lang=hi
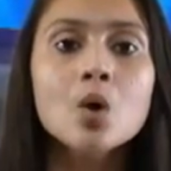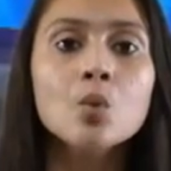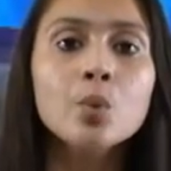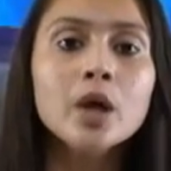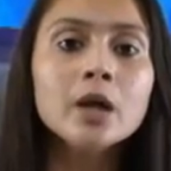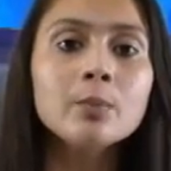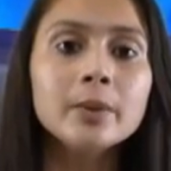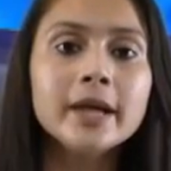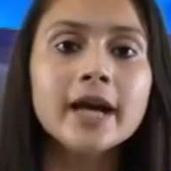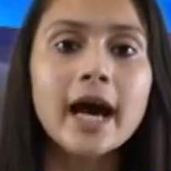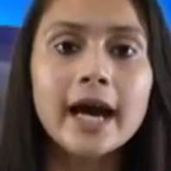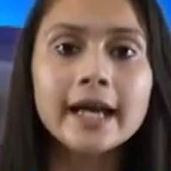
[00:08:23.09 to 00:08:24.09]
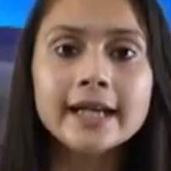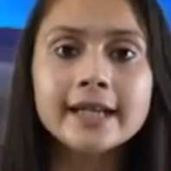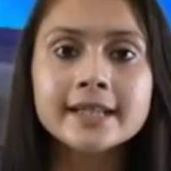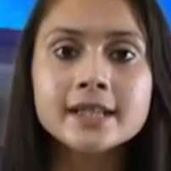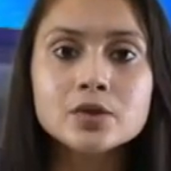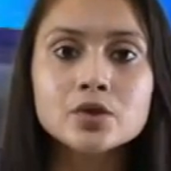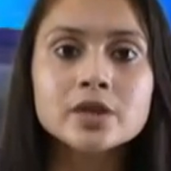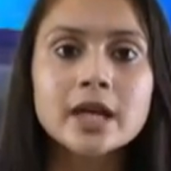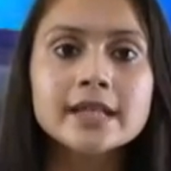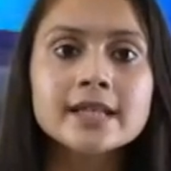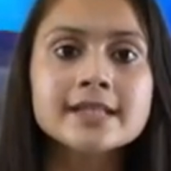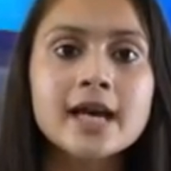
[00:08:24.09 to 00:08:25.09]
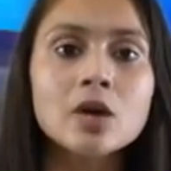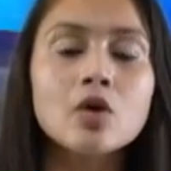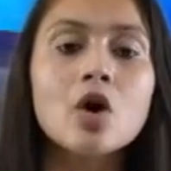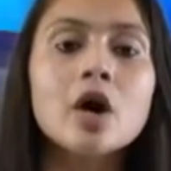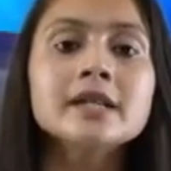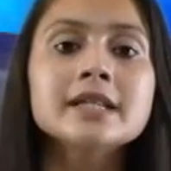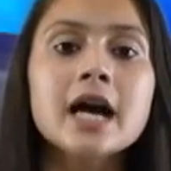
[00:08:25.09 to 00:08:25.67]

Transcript: वीवीआईईडी सुसाइड अटैक और